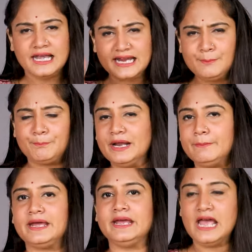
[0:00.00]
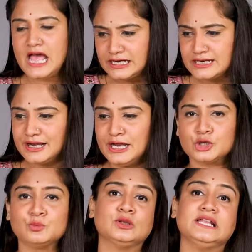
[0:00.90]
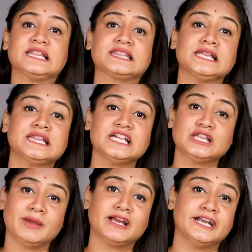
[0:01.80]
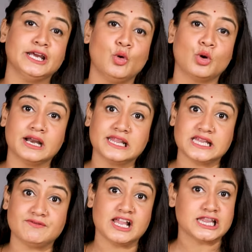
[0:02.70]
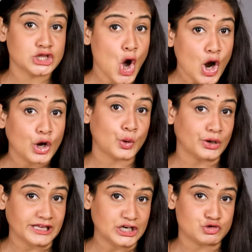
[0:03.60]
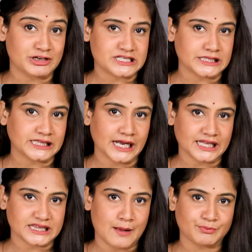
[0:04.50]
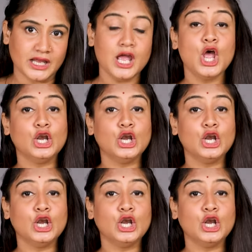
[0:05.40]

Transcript: लेकिन फिर भी नरेंद्र मोदी संसद में खड़े होकर सवा सौ करोड़ देश की जनता के सामने